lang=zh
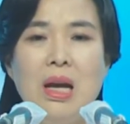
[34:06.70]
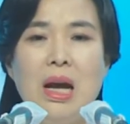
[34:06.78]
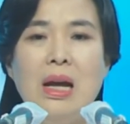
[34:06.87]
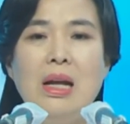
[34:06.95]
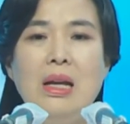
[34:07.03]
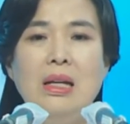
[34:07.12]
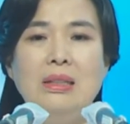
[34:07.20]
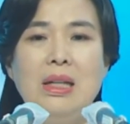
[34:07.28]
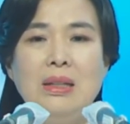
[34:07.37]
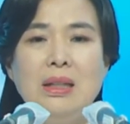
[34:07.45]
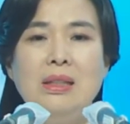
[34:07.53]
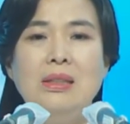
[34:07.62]
省察
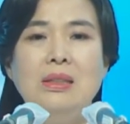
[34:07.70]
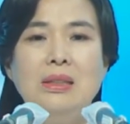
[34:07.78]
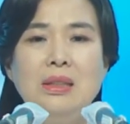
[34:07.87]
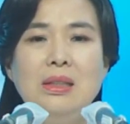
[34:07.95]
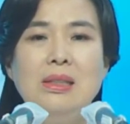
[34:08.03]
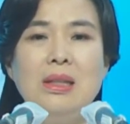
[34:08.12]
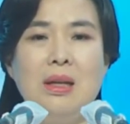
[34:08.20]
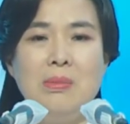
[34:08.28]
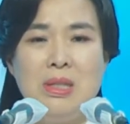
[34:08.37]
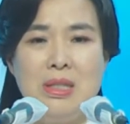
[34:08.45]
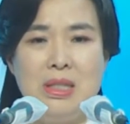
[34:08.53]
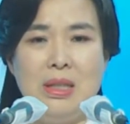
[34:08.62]
自己是否爱
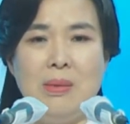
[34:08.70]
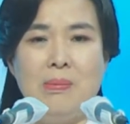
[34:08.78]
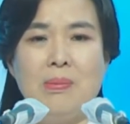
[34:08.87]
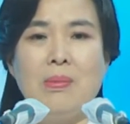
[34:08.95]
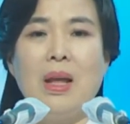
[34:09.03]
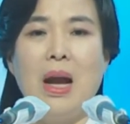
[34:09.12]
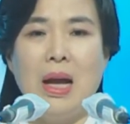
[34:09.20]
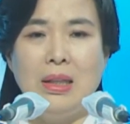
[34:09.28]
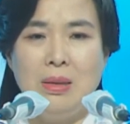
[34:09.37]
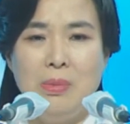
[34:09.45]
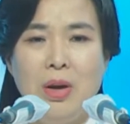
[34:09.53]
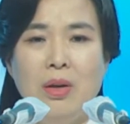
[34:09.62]
传别人的缺
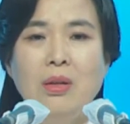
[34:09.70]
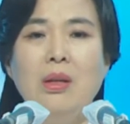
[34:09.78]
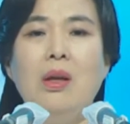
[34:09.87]
点，